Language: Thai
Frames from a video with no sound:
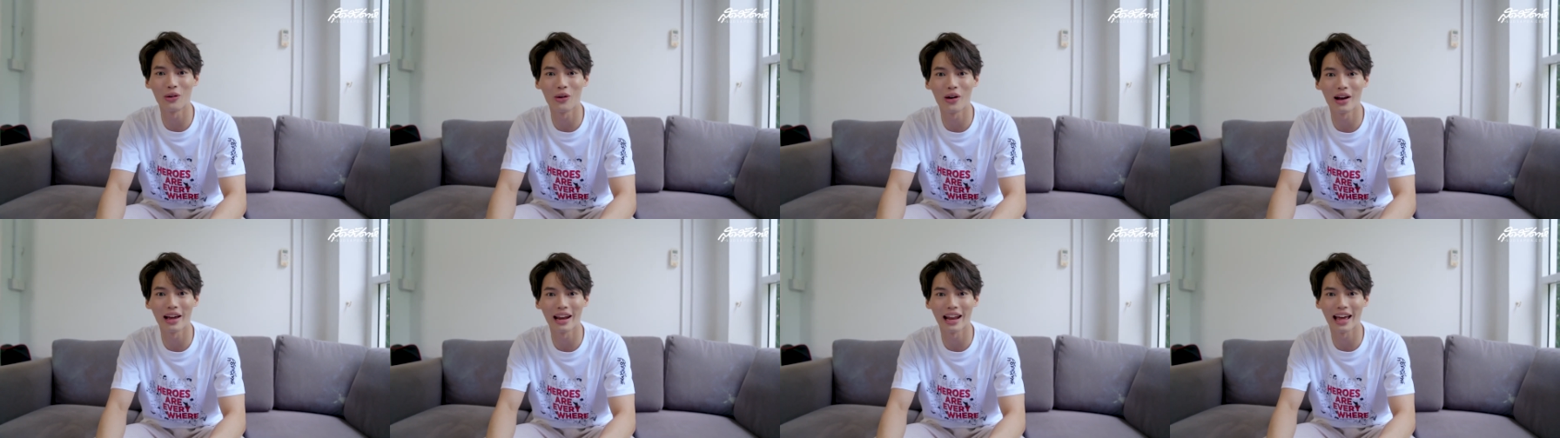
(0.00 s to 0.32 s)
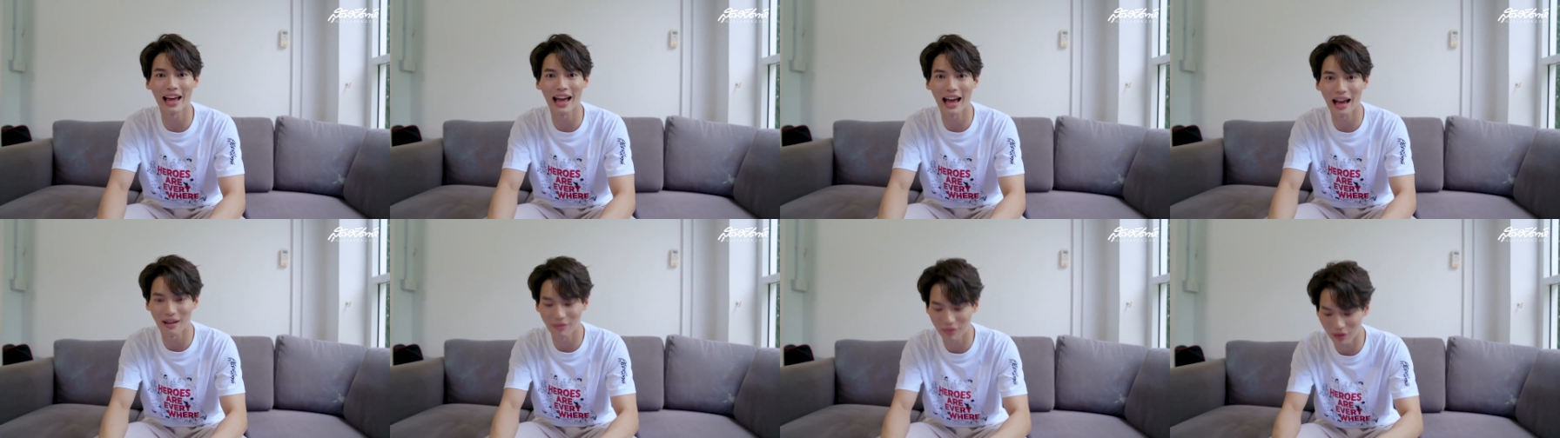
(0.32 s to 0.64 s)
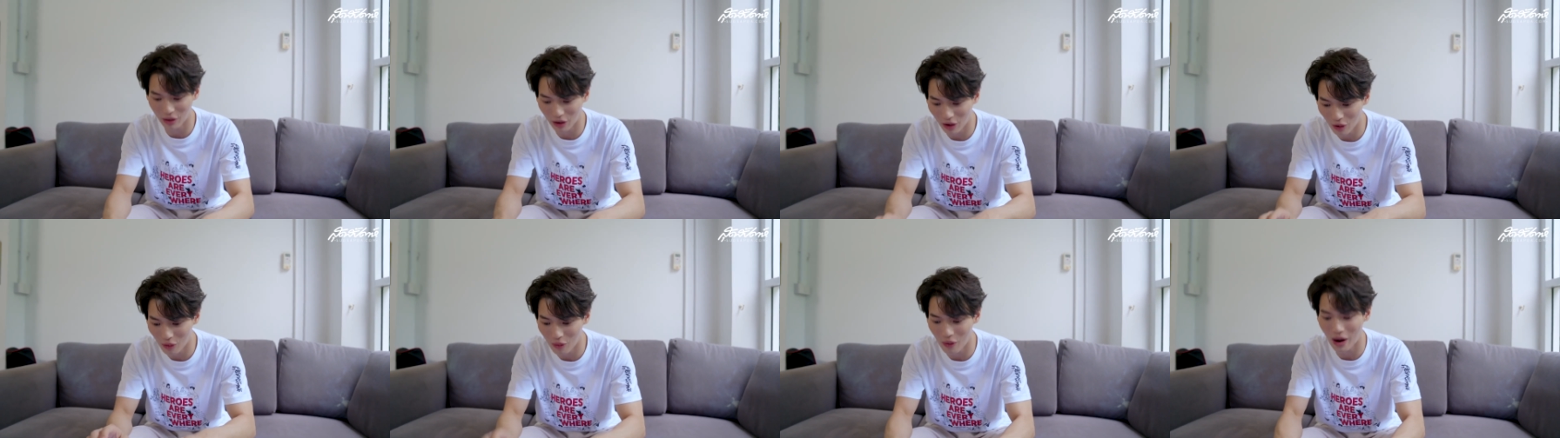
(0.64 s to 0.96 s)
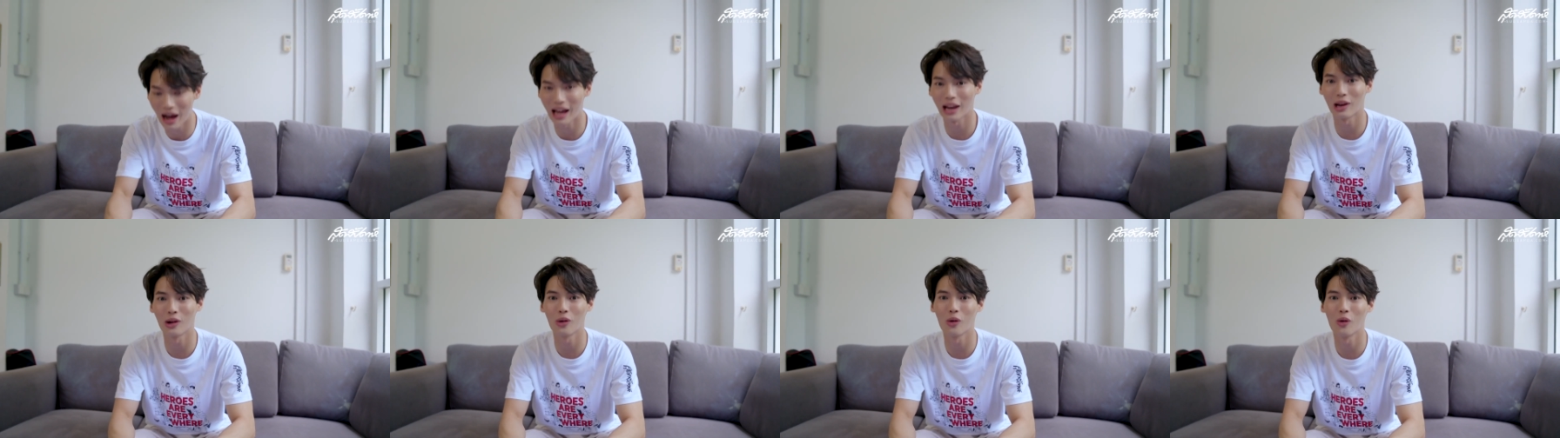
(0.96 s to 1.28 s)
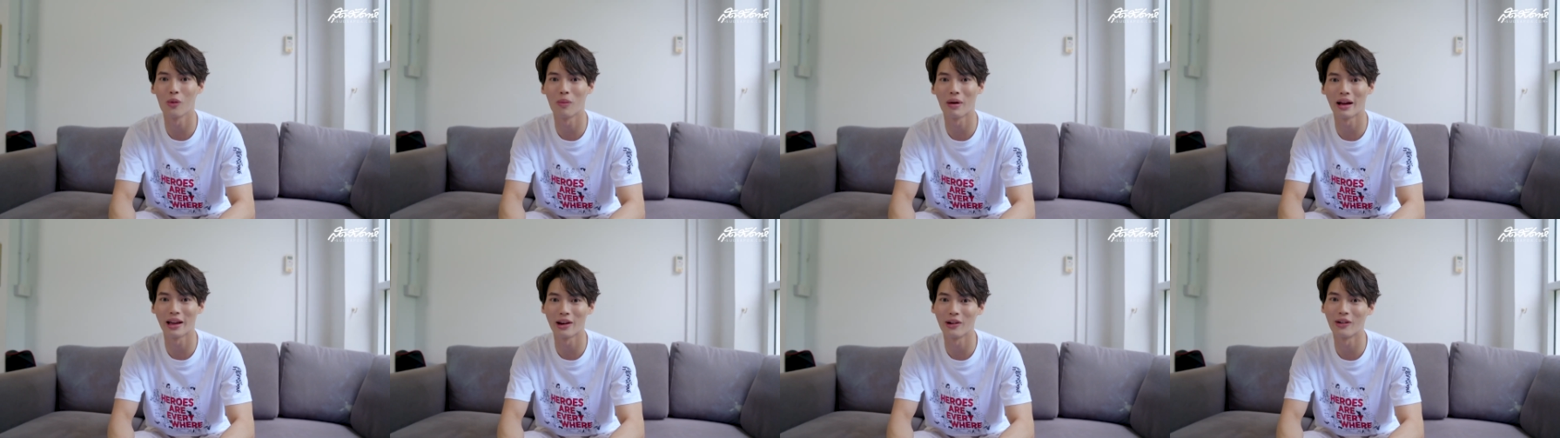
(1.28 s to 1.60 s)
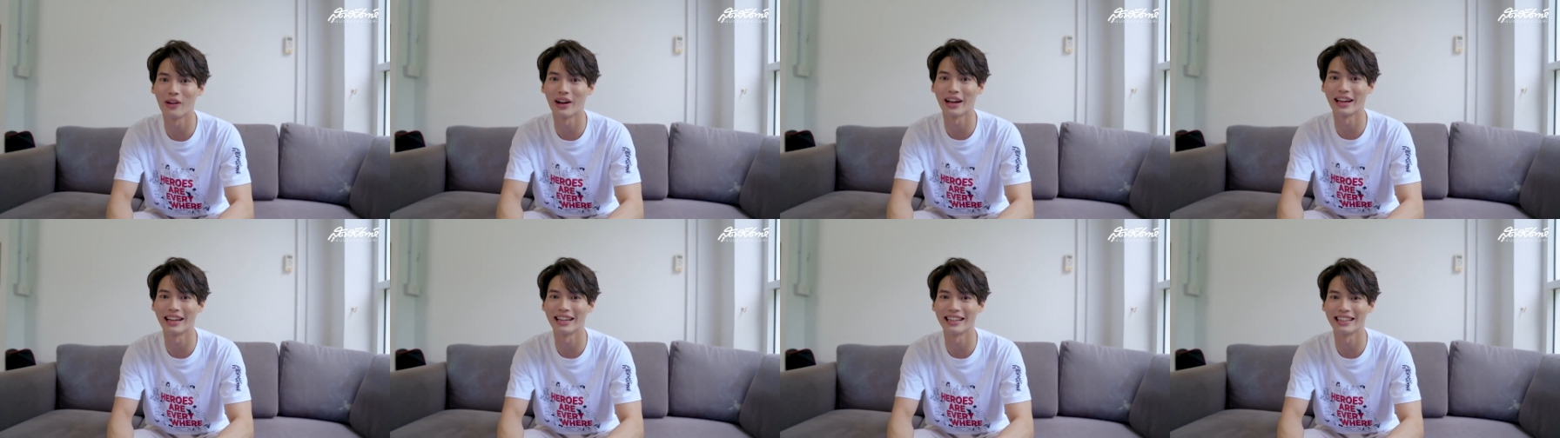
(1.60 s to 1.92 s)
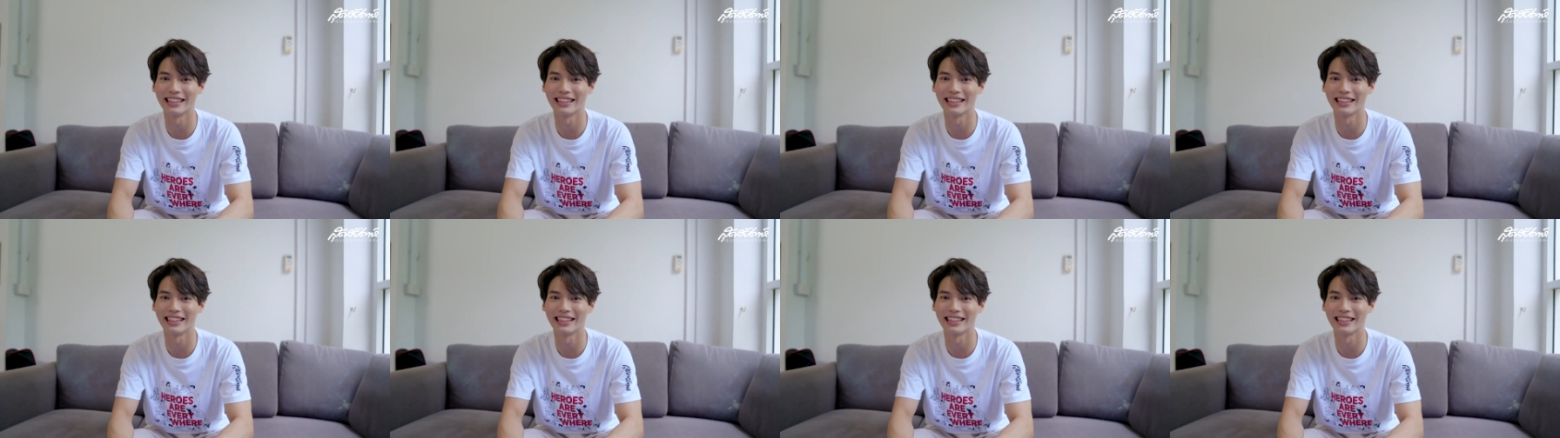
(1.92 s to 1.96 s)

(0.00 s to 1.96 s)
ด้วยนะครับแล้วก็วาดรูปให้ด้วย